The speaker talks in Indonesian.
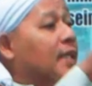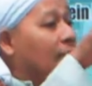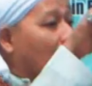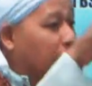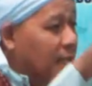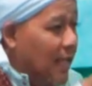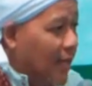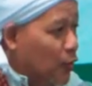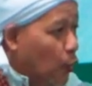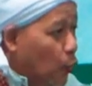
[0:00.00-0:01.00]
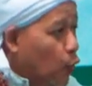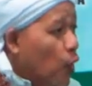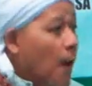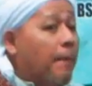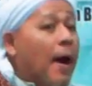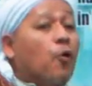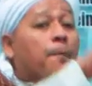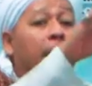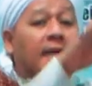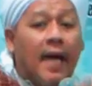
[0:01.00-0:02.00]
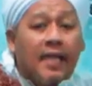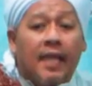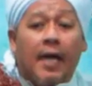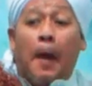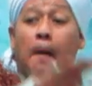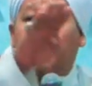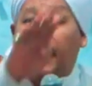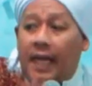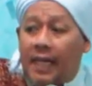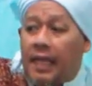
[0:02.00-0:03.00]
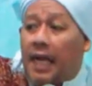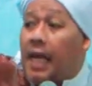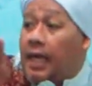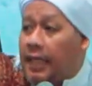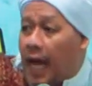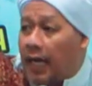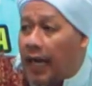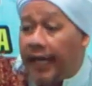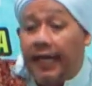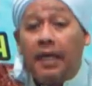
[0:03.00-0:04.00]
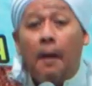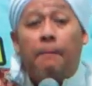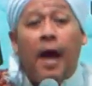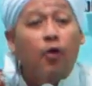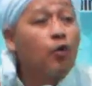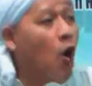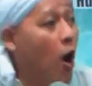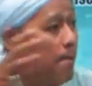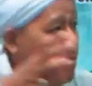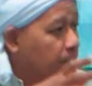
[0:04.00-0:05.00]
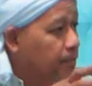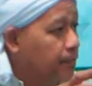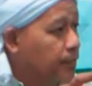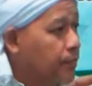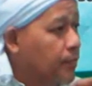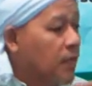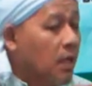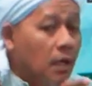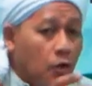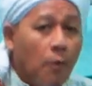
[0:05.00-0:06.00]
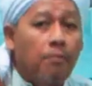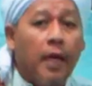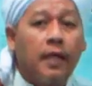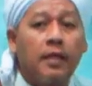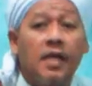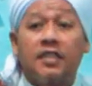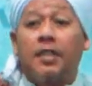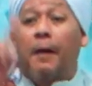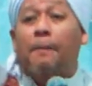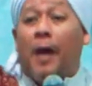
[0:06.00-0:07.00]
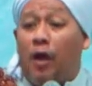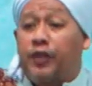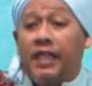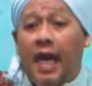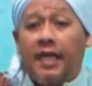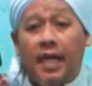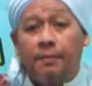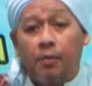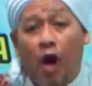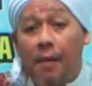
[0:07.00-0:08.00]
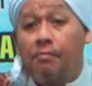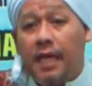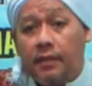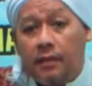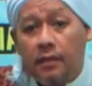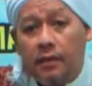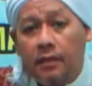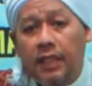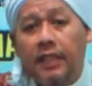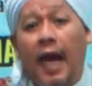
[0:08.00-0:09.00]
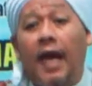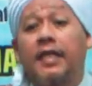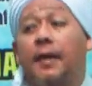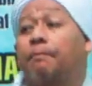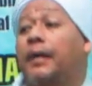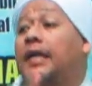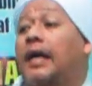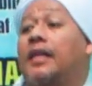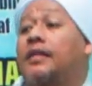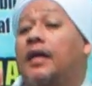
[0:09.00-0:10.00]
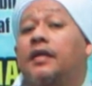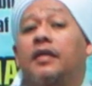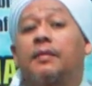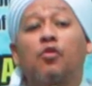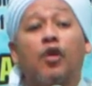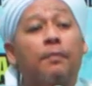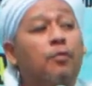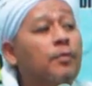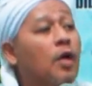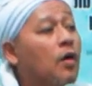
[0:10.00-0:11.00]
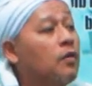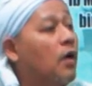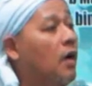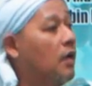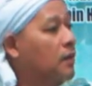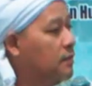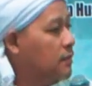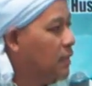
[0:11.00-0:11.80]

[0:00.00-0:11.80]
maulid nabinya dulu baru peringatan peringatan yang lain baru dom dompleng. Sebab kalau tidak ada Nabi Muhammad, tidak ada peringatan di muka bumi Allah.